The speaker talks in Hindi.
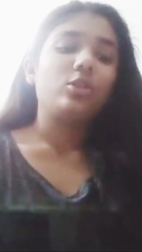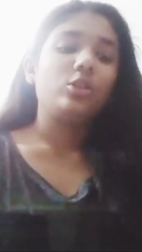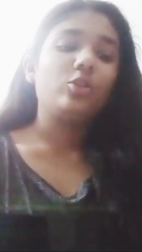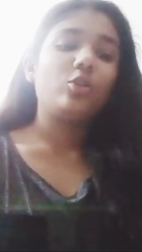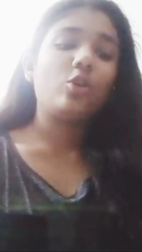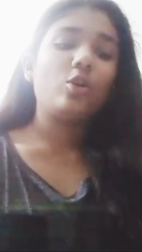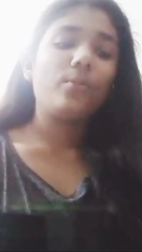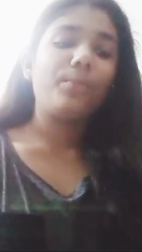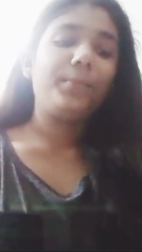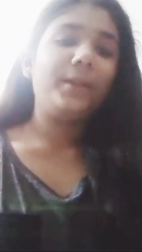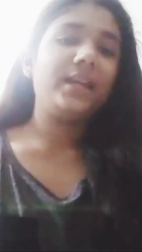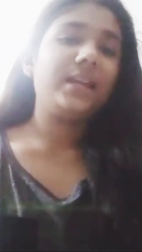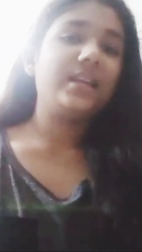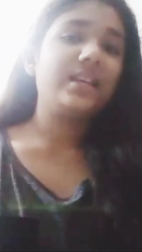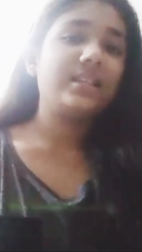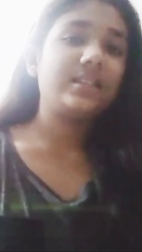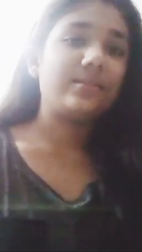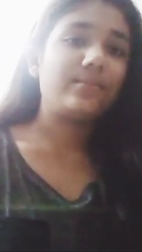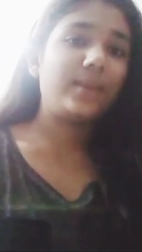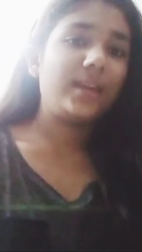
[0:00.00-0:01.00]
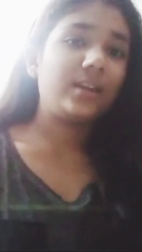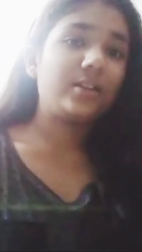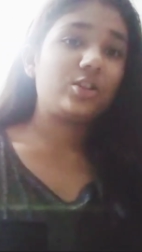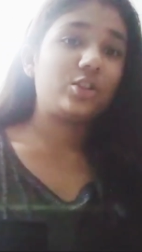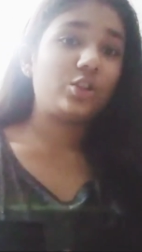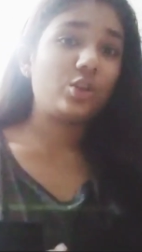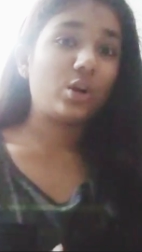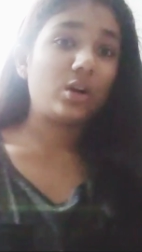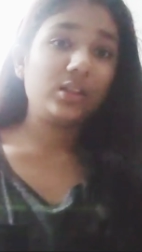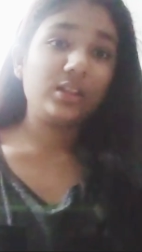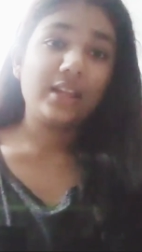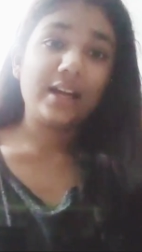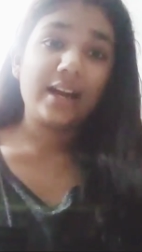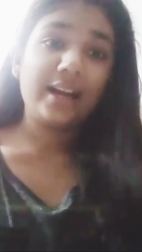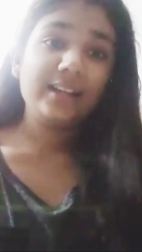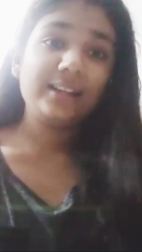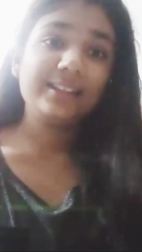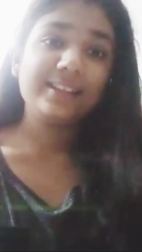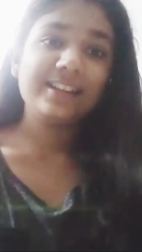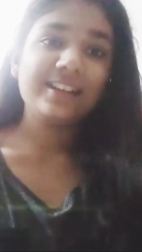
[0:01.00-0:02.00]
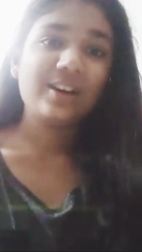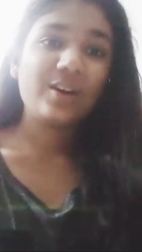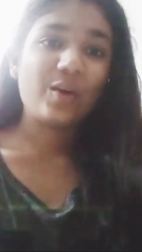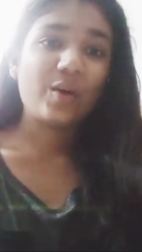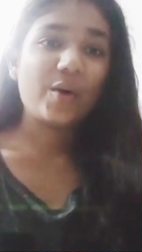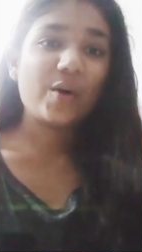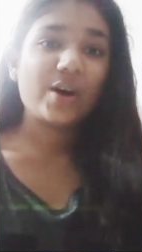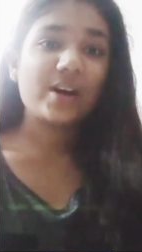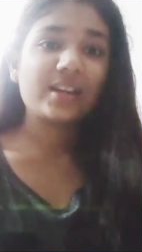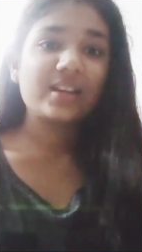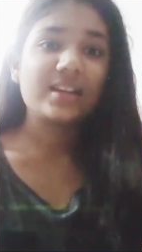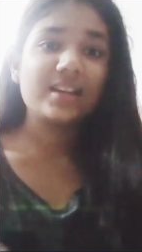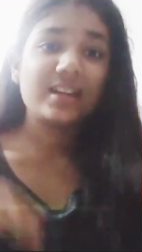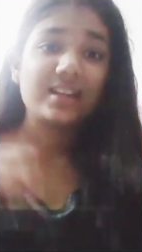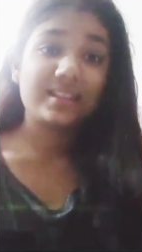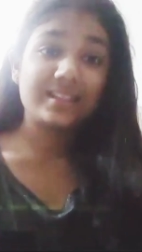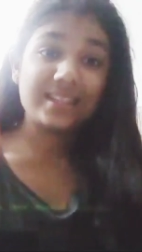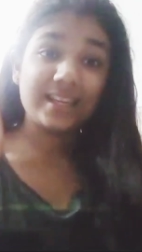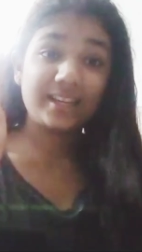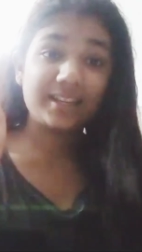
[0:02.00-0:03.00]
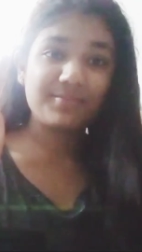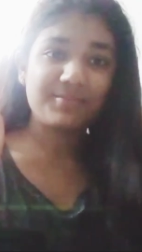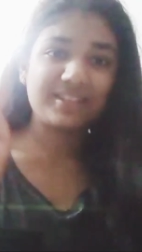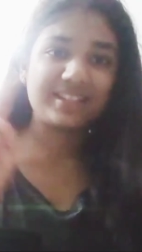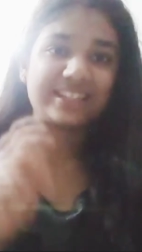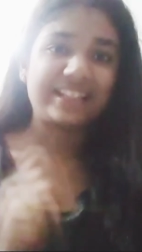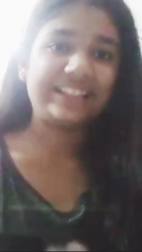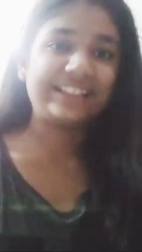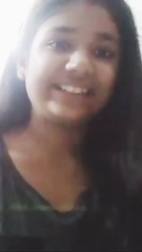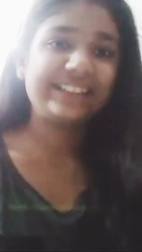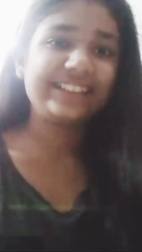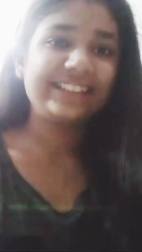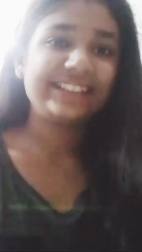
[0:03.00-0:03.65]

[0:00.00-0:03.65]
तो प्लीज़ मेक श्योर दैट और सेकेंड मिस्टेक